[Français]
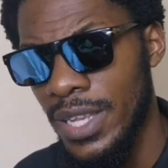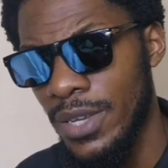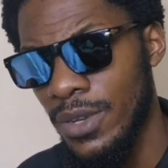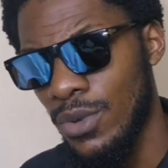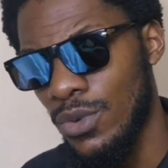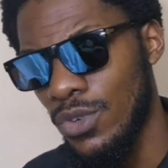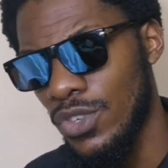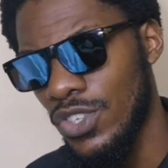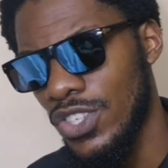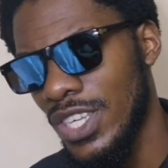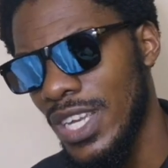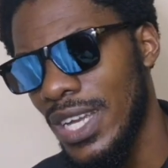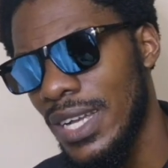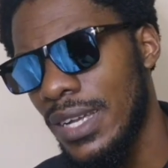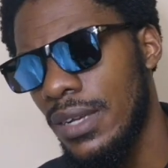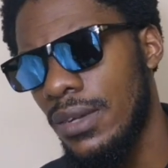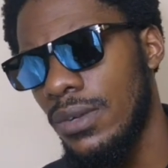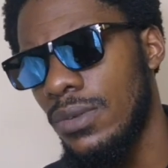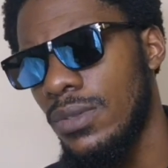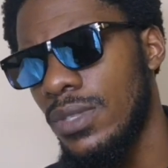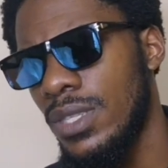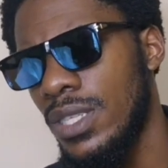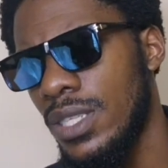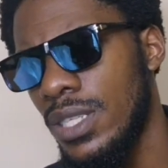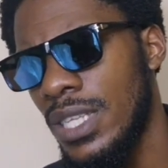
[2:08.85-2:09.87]
Et donc, chaque
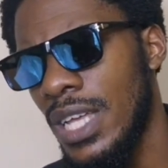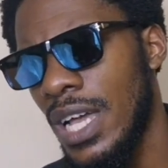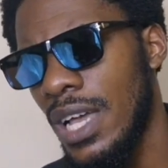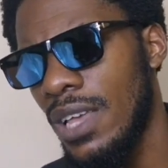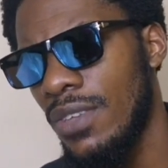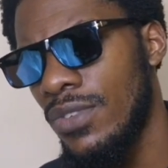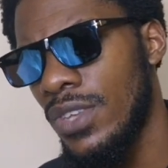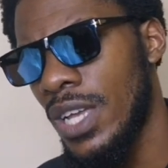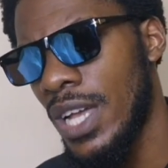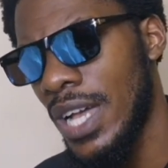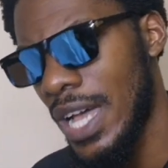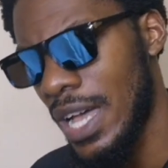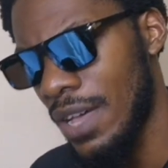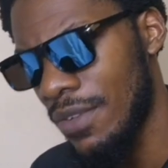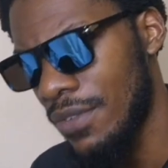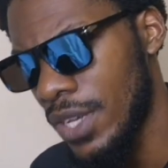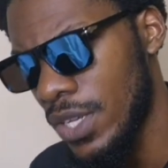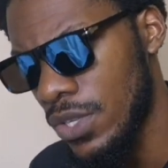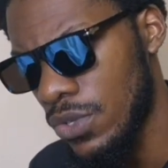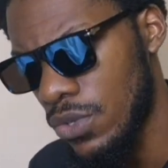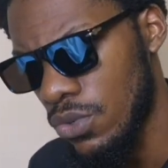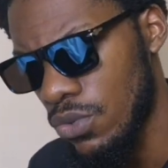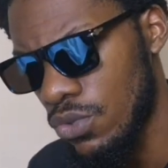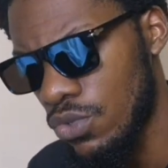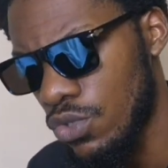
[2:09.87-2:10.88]
candidat vient
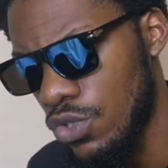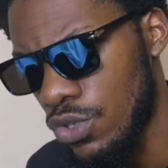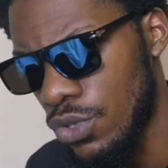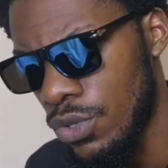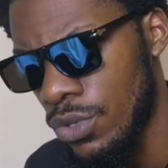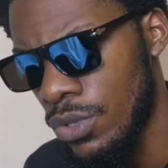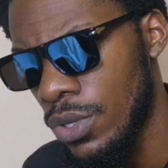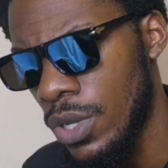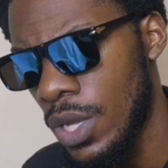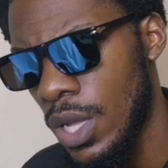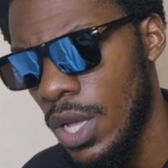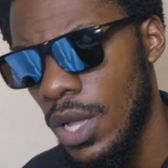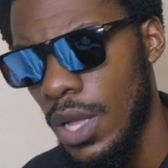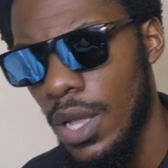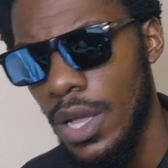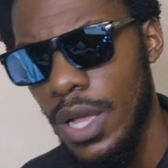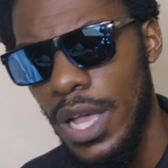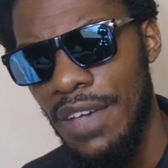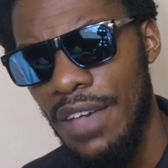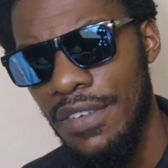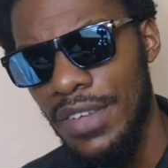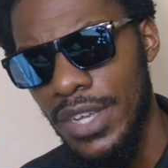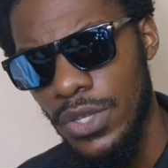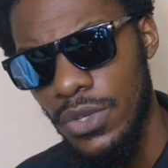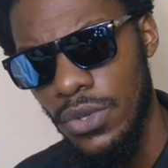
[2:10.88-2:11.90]
avec son jeu
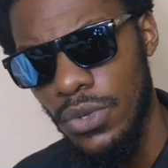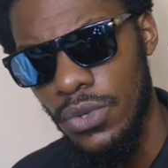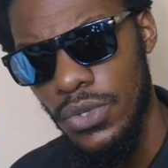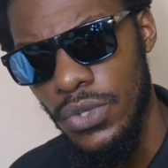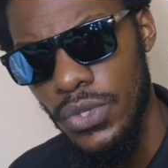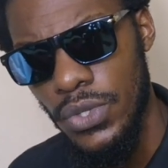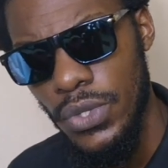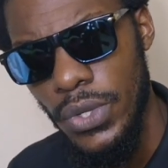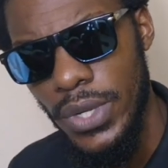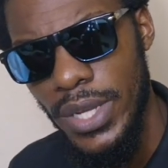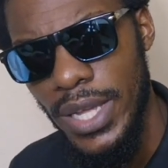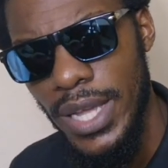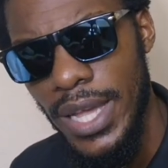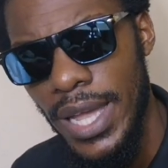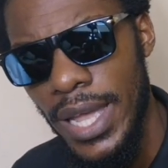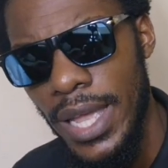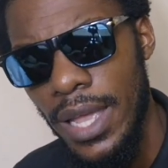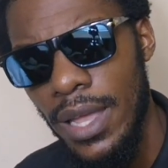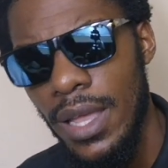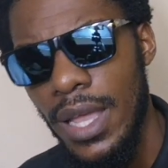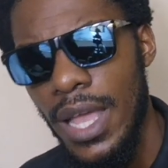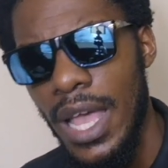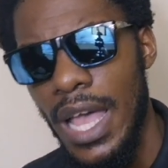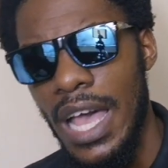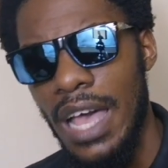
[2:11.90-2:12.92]
avec son
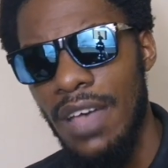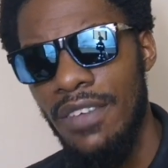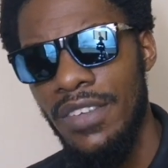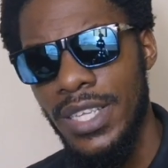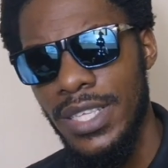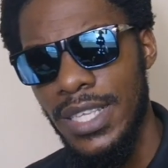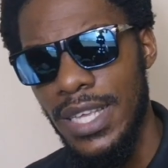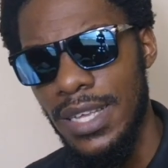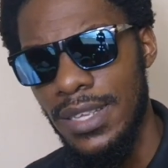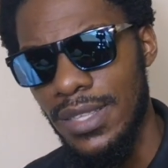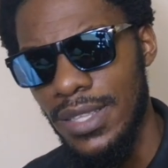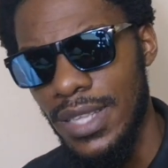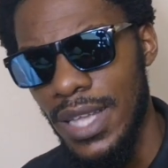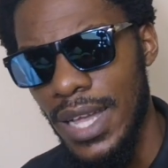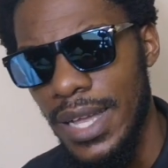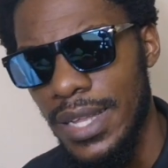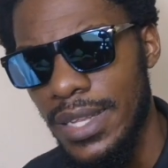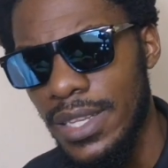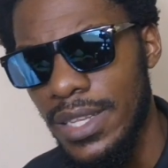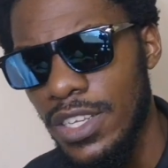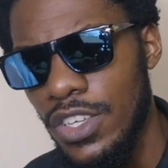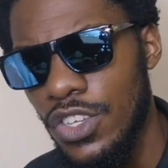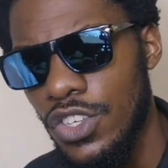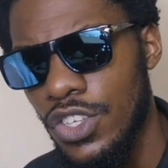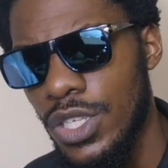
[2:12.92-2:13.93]
secret, avec sa
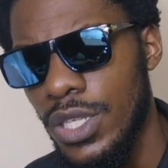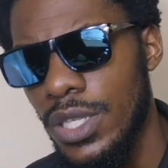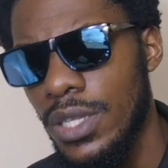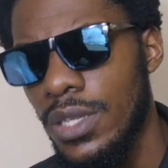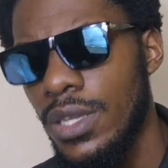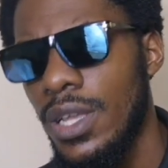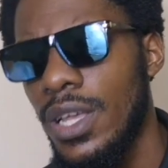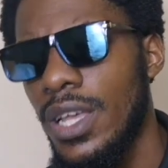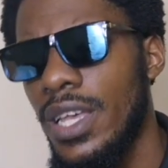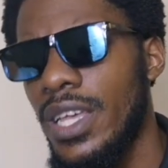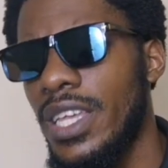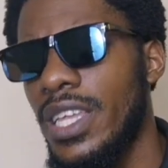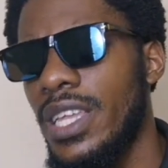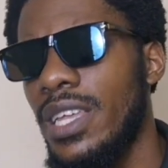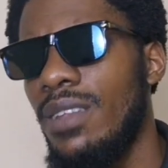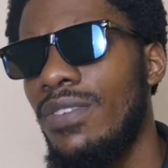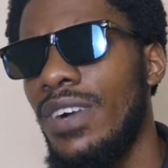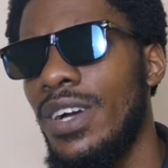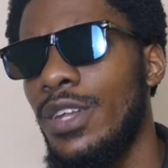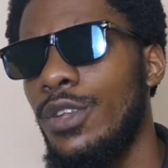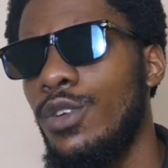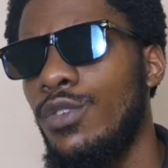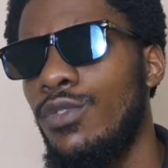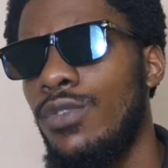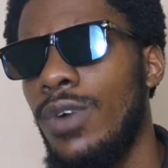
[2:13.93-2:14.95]
stratégie qu'il
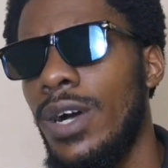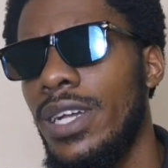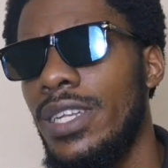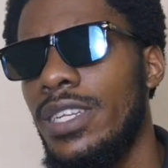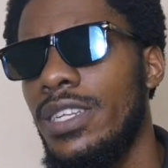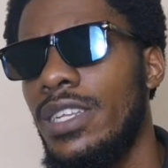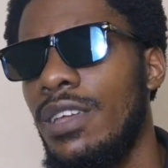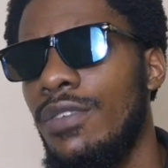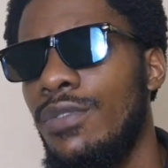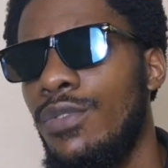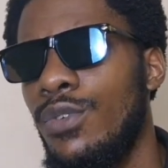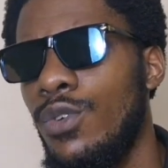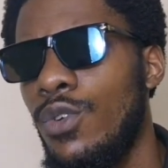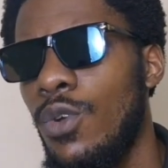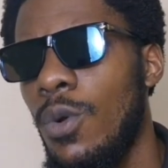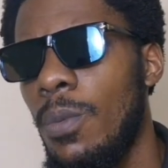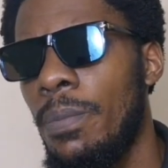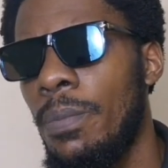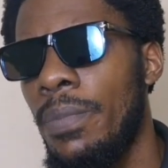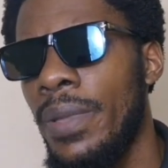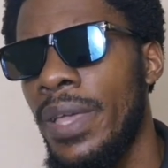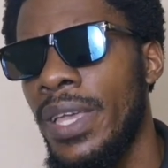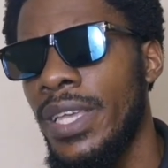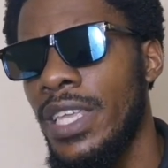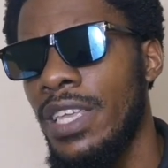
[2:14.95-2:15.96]
va devoir
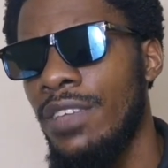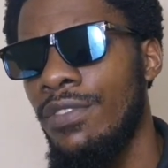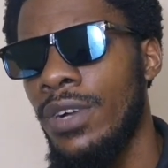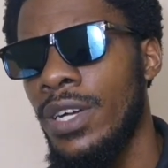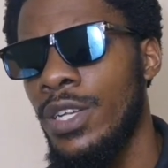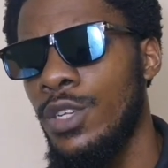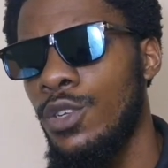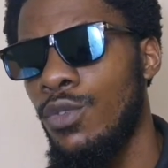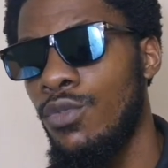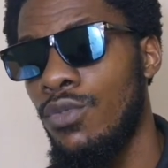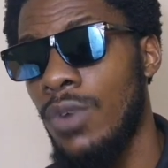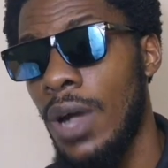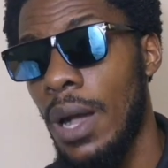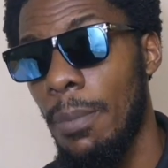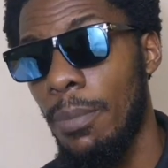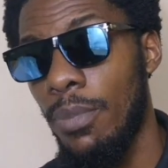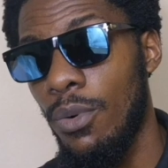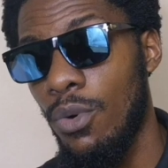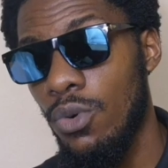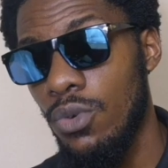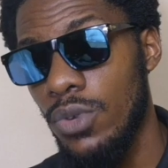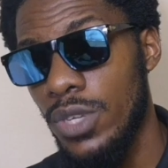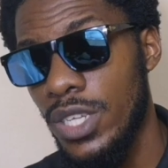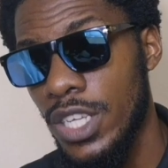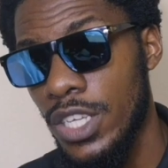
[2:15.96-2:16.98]
développer, qu'il va devoir
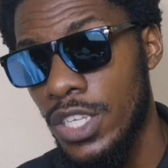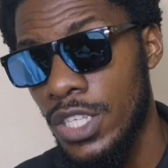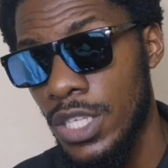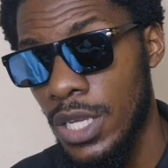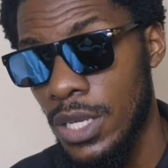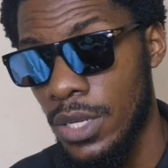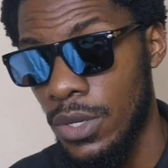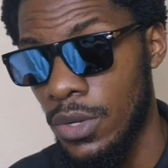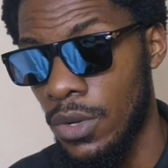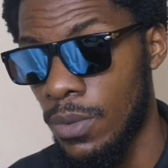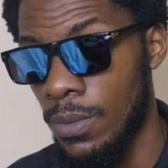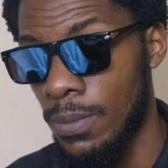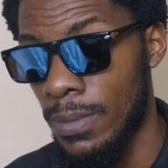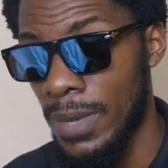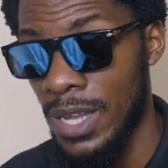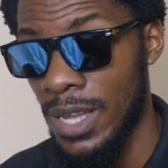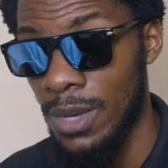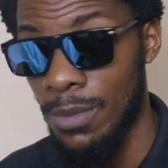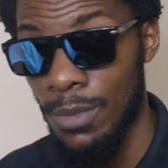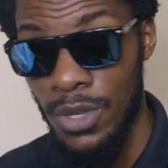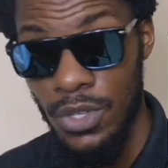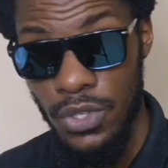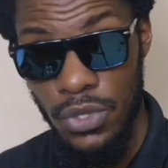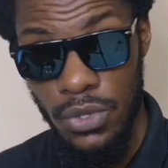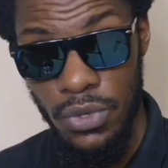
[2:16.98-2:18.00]
protéger. Donc
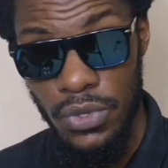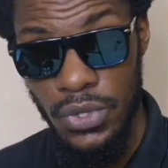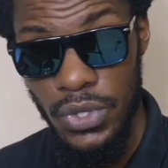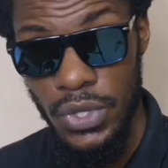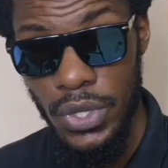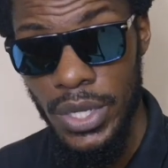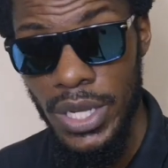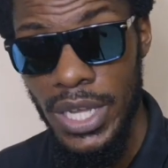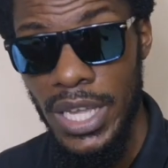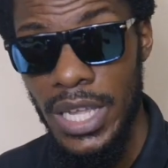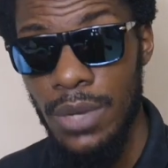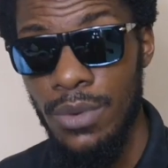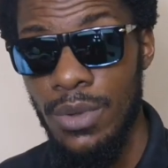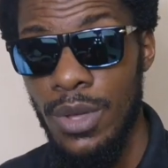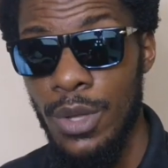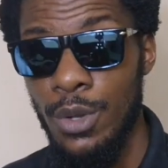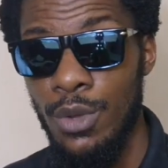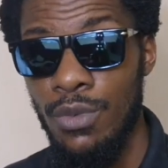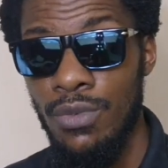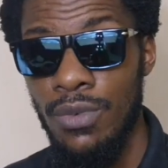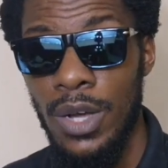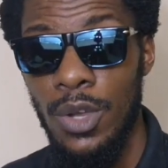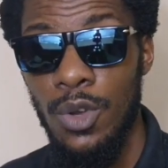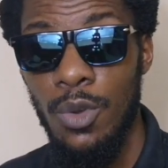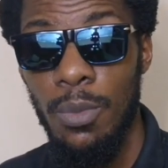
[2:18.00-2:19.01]
Normalement, son secret, il doit
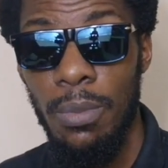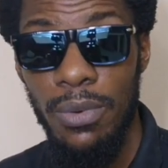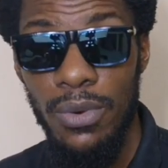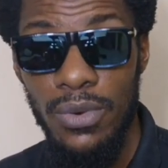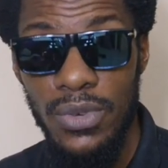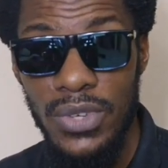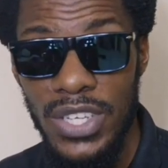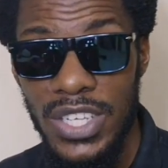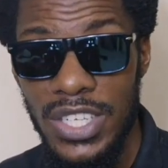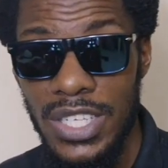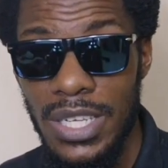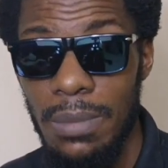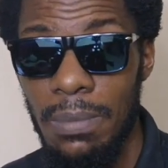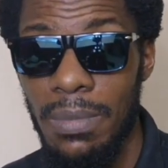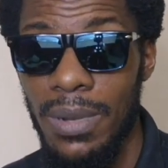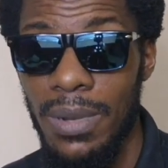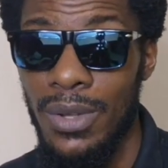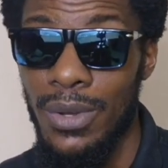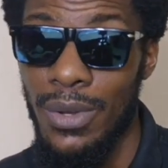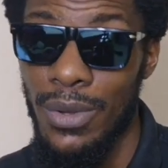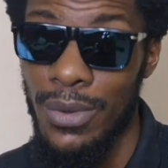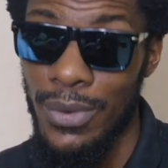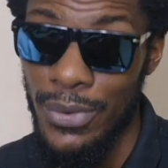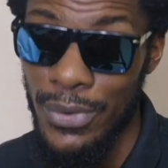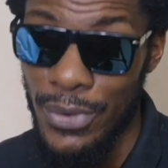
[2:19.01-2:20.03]
devoir le protéger
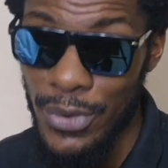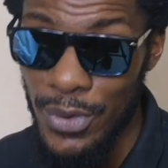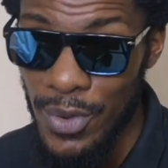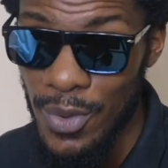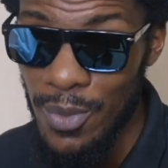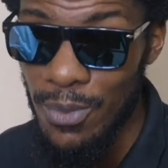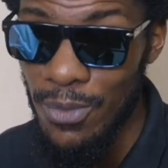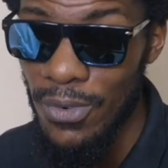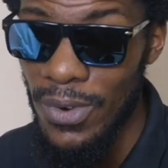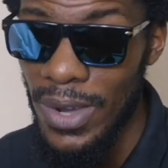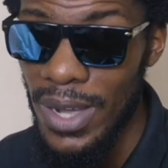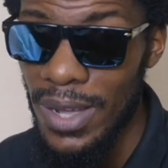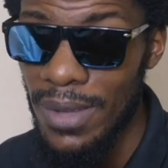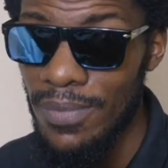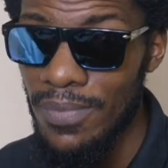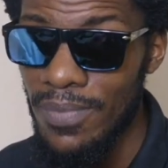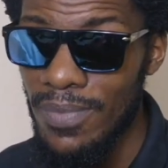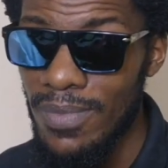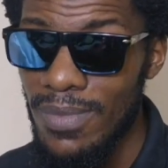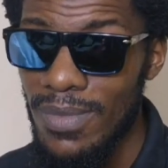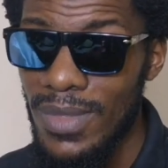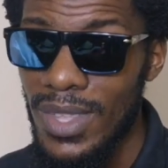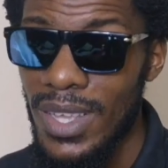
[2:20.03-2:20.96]
pendant deux mois